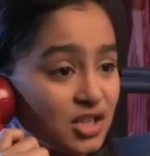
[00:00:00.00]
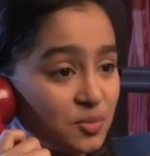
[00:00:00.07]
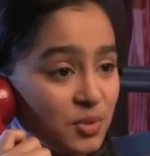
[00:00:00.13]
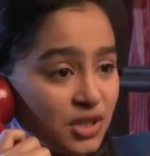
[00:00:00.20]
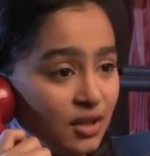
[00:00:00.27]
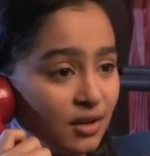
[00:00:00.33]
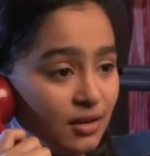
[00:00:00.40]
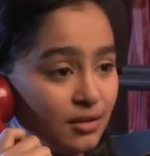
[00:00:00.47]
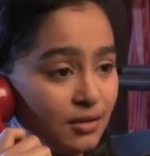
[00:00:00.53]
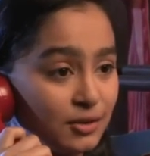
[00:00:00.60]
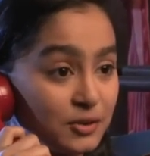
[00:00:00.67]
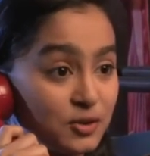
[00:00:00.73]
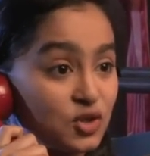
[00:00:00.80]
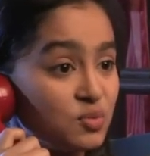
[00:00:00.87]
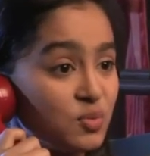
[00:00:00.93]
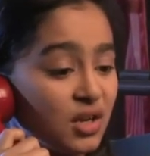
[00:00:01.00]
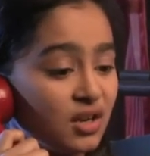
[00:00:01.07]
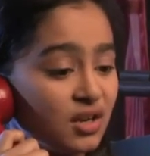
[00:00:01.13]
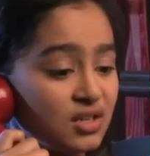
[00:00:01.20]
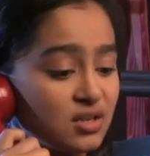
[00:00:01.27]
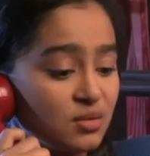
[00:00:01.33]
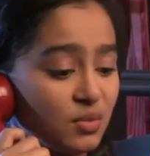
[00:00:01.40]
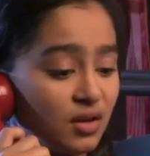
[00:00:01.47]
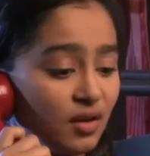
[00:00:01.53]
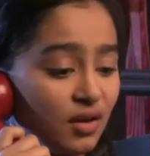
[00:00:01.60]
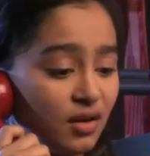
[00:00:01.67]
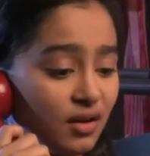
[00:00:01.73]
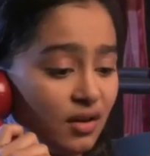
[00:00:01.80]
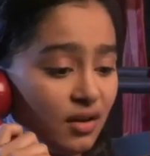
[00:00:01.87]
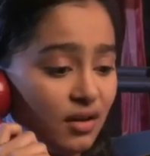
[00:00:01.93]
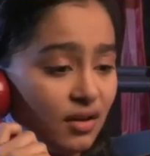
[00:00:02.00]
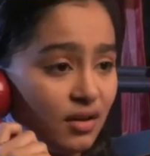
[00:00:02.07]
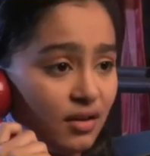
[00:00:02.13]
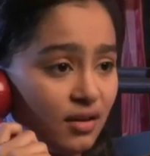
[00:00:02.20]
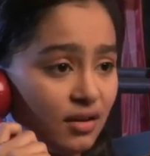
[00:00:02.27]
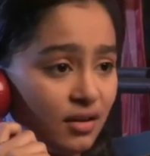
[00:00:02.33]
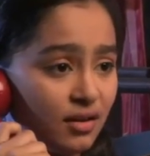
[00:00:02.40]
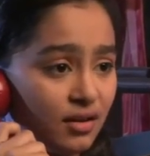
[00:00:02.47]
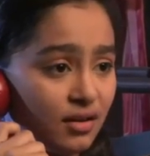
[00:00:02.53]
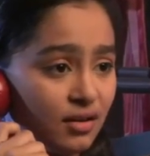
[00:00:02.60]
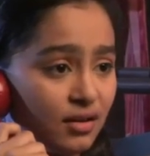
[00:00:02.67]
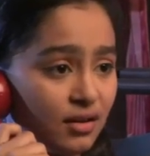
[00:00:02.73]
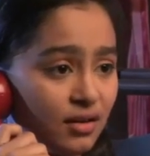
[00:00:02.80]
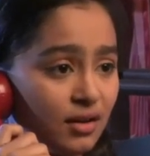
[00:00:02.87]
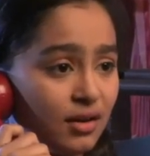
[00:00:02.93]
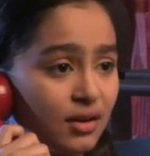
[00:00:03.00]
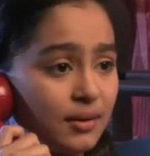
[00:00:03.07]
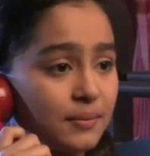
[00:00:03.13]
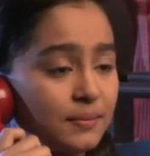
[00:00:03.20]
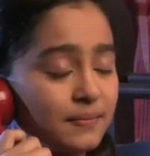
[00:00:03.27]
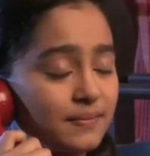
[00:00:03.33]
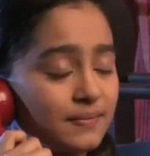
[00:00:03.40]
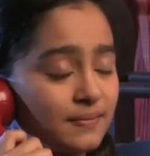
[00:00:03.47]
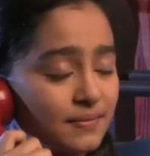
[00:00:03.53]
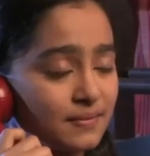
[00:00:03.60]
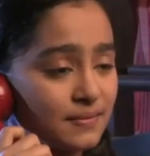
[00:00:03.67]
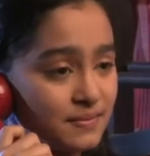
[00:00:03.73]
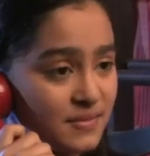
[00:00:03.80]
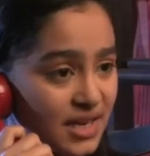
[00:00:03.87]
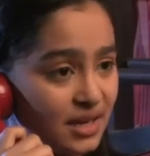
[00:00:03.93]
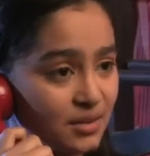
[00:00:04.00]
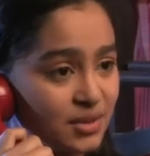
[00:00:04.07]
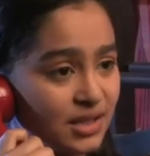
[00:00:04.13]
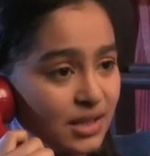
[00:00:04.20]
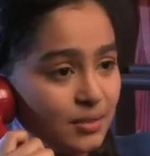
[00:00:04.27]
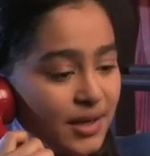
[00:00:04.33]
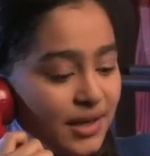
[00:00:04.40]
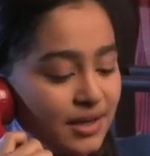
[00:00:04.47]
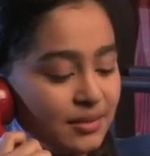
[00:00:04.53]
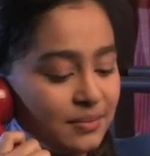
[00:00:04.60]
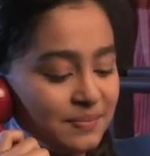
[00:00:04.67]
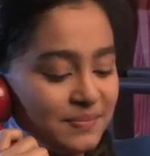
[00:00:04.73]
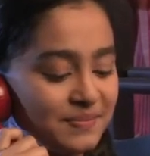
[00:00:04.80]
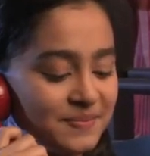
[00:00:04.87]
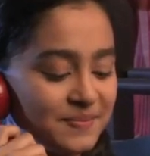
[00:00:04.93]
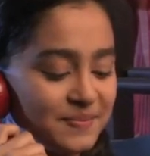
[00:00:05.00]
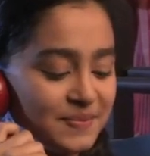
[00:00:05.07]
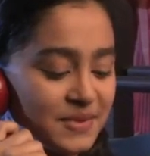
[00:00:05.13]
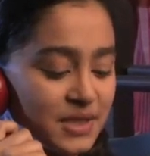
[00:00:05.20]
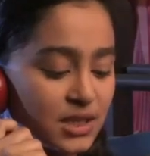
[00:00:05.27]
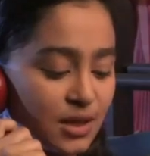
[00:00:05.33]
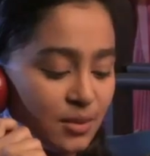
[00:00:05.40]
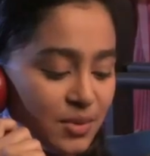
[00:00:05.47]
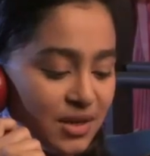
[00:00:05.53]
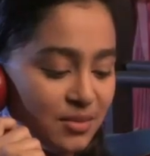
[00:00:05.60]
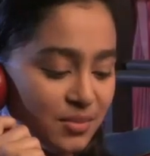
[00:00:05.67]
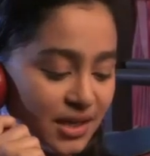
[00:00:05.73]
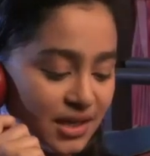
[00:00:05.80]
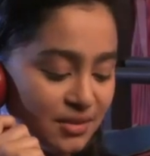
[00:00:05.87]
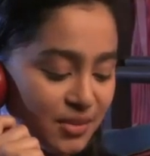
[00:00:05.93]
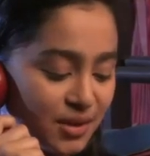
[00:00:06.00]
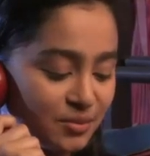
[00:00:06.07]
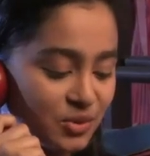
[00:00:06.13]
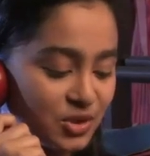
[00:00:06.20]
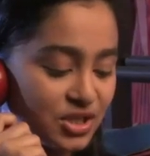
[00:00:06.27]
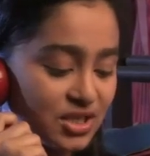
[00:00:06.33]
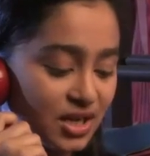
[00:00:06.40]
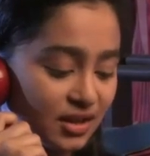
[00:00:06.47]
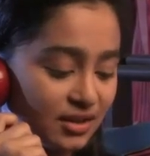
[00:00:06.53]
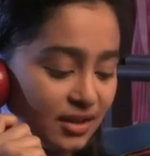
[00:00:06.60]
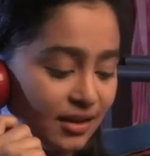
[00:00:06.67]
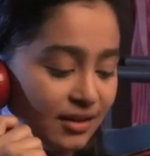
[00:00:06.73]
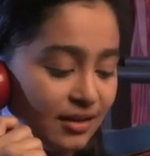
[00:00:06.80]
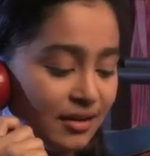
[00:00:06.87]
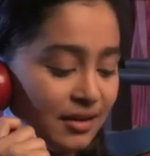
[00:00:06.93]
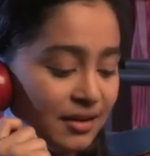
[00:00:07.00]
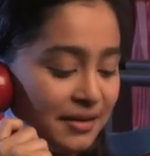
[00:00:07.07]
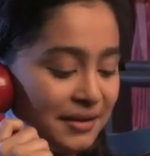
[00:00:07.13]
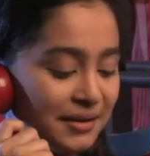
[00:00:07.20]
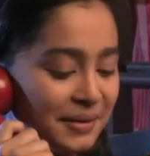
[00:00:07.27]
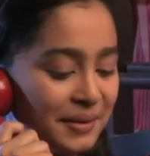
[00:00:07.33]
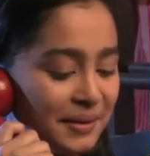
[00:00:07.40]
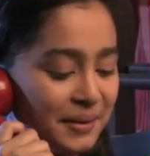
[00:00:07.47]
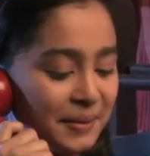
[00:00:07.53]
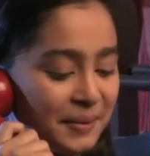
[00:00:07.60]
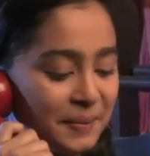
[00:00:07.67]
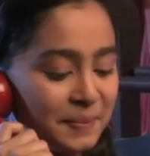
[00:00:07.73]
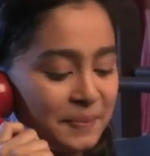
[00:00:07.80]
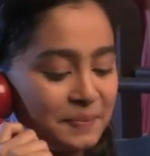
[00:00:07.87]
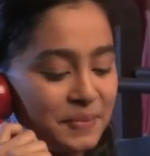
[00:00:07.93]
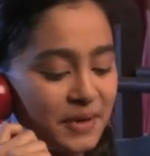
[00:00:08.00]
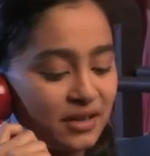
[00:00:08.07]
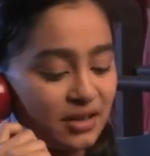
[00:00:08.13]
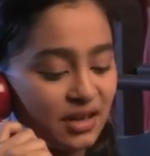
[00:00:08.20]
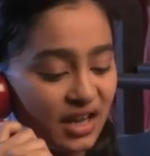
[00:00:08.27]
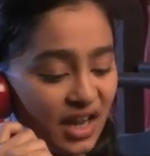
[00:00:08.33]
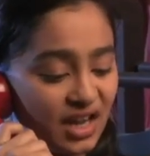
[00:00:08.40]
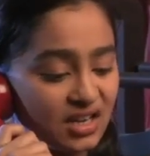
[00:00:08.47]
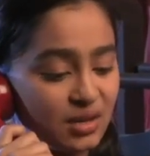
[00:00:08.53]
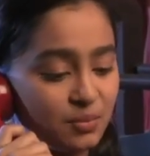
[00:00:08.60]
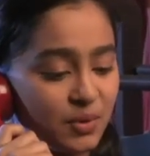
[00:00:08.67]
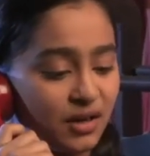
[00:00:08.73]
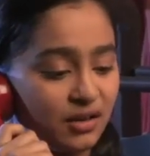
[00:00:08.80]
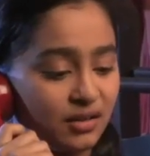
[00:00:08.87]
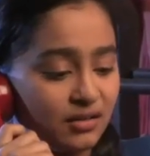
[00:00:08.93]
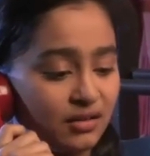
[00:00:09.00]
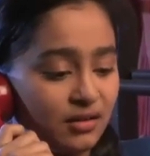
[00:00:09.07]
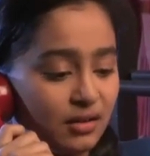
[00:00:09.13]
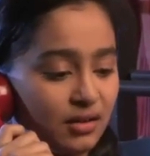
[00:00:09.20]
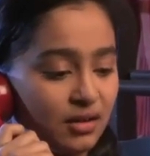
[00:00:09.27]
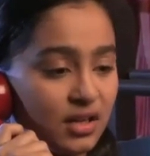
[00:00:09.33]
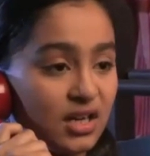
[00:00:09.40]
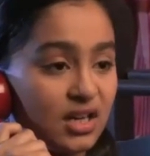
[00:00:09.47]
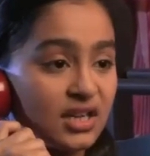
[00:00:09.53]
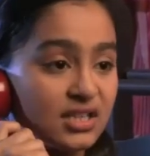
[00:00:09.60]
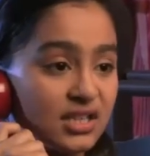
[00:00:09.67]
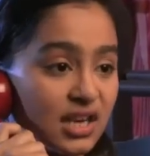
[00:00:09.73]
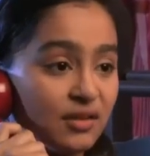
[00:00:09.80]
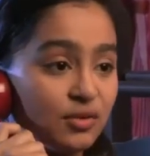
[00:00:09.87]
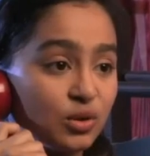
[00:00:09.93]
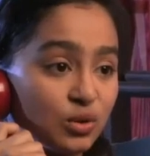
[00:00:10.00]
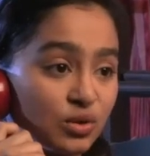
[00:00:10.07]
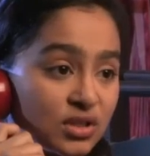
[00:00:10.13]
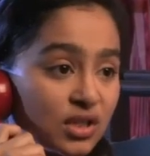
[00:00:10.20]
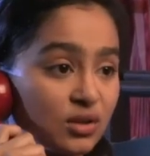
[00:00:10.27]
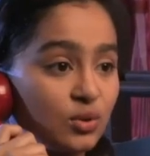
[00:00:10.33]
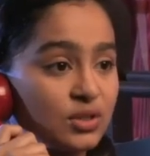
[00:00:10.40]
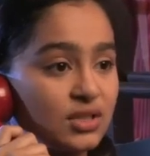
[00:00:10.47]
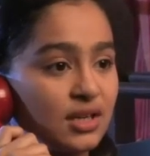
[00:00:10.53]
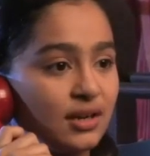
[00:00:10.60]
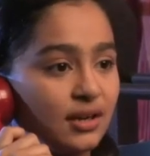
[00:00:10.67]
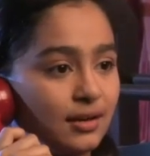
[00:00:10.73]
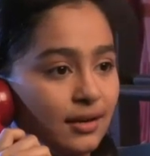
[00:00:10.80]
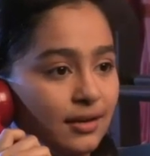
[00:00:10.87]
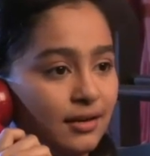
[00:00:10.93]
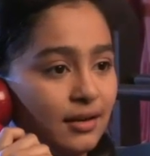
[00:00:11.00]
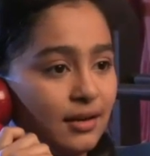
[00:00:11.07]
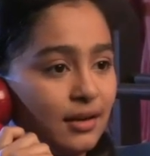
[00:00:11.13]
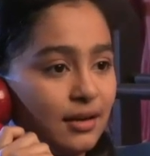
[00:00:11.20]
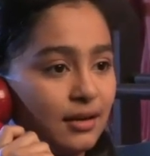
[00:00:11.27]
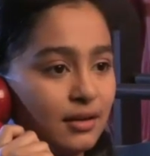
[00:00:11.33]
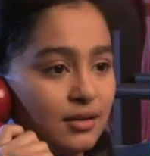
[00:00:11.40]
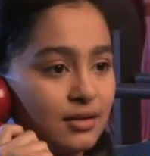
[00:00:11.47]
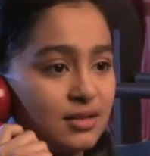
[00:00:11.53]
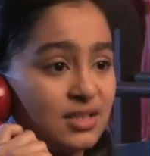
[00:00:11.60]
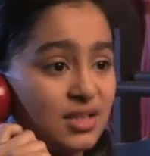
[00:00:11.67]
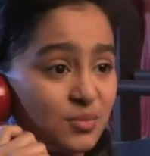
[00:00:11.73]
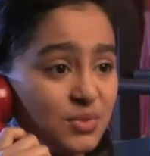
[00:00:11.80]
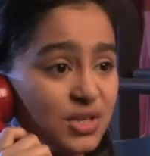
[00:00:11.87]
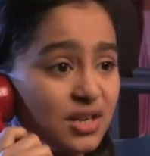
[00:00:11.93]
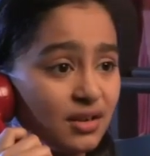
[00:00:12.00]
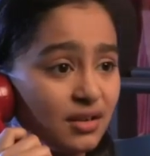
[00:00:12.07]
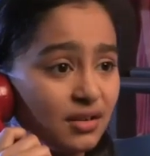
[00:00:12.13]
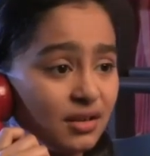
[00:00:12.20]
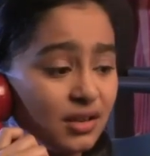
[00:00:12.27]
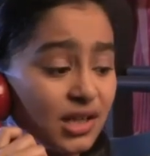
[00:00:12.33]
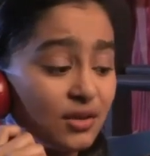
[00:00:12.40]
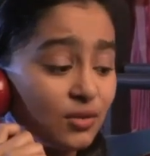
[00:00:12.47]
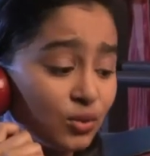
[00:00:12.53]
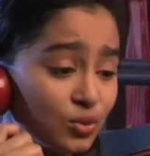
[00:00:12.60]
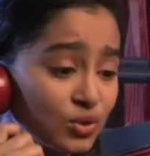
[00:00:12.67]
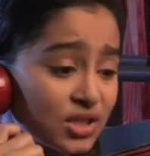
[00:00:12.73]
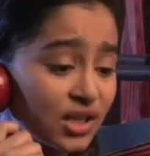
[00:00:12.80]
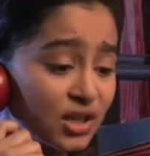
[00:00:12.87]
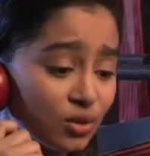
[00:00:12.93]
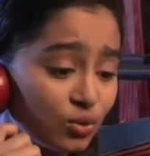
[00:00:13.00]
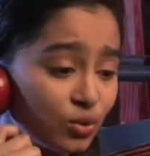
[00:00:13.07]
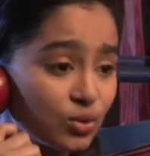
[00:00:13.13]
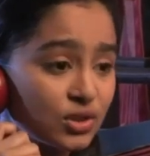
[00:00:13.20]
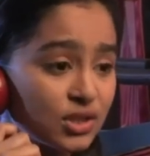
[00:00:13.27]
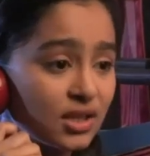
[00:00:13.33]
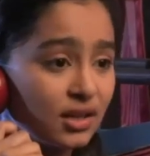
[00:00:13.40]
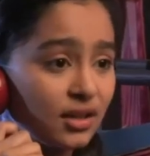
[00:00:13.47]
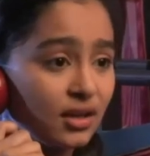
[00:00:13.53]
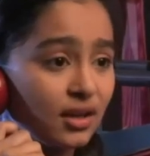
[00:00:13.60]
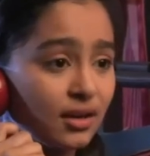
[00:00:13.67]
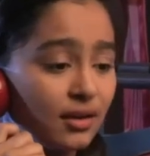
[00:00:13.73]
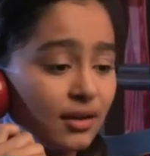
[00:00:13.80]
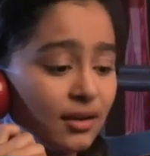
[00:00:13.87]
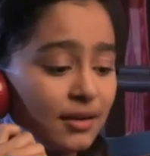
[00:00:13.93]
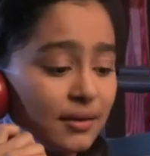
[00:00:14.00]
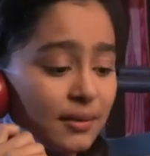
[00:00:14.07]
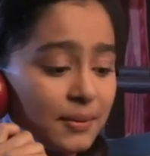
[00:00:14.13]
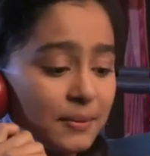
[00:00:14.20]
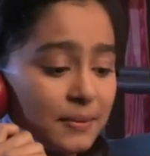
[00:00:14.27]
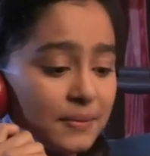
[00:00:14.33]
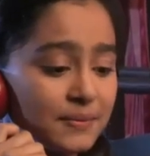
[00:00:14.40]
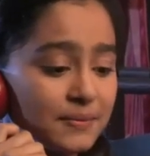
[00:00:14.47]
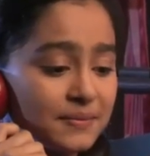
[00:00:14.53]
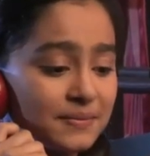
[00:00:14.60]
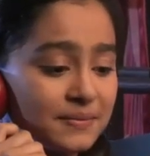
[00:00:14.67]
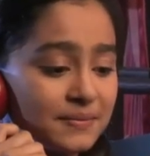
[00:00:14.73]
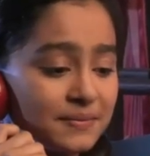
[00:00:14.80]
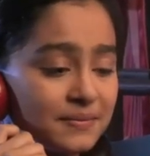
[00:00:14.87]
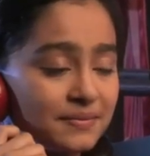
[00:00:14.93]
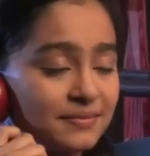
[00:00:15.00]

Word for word: सच बताना तुझे मेरी कसम है क्या मेरा मतलब है कि समीर मनी मन मुझे चाहता है पर कह नहीं पा रहा इसलिए वो तुझसे दोस्ती कर रहा है समझी कि वो तुझसे क्यों दोस्ती कर रहा है